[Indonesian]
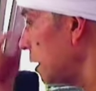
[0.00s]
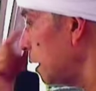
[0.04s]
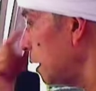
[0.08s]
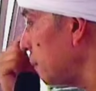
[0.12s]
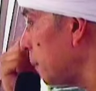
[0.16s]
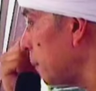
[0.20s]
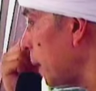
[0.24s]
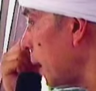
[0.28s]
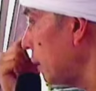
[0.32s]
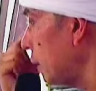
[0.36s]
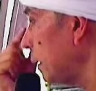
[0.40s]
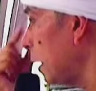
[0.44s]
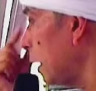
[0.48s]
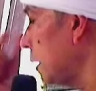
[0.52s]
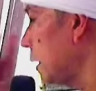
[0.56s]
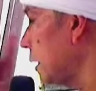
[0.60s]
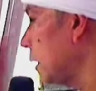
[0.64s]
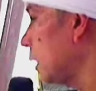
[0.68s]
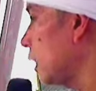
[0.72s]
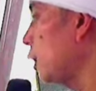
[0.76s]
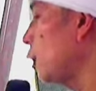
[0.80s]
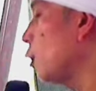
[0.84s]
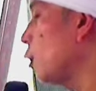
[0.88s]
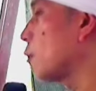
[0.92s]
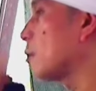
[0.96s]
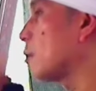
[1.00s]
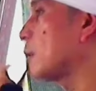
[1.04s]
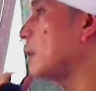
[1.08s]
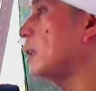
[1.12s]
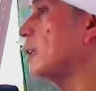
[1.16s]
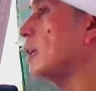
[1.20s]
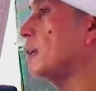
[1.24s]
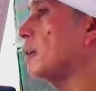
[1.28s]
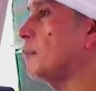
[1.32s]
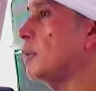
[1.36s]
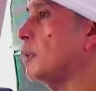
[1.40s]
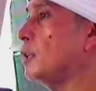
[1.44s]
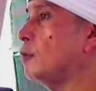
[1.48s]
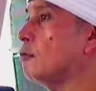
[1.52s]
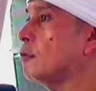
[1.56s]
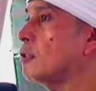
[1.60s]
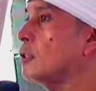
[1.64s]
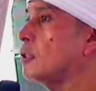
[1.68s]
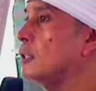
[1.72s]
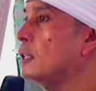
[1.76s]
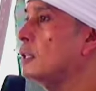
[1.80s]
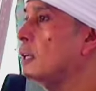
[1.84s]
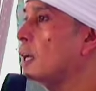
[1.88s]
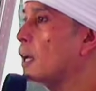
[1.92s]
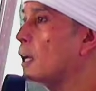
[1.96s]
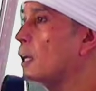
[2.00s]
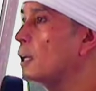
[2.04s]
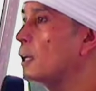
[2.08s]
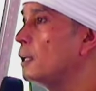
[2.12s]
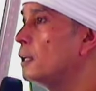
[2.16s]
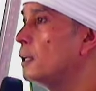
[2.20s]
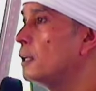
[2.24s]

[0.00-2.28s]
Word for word: dibantah dengan logika manusia